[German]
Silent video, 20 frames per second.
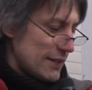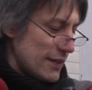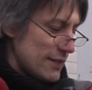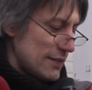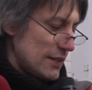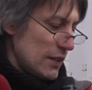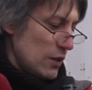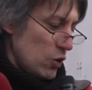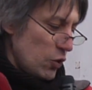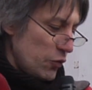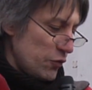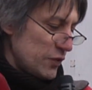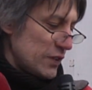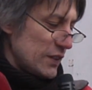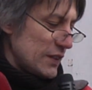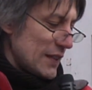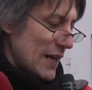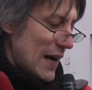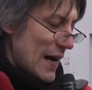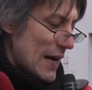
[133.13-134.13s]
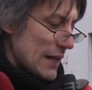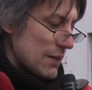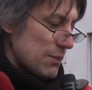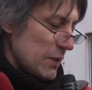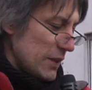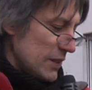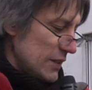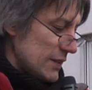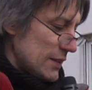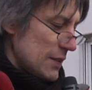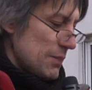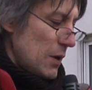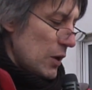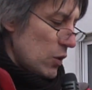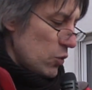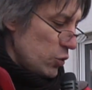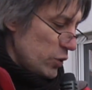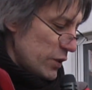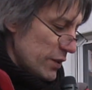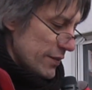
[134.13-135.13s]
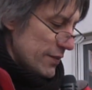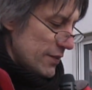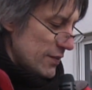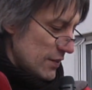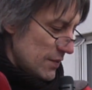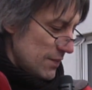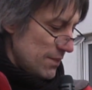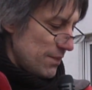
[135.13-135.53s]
dass die Luft, die ich atme, nicht immer gut ist.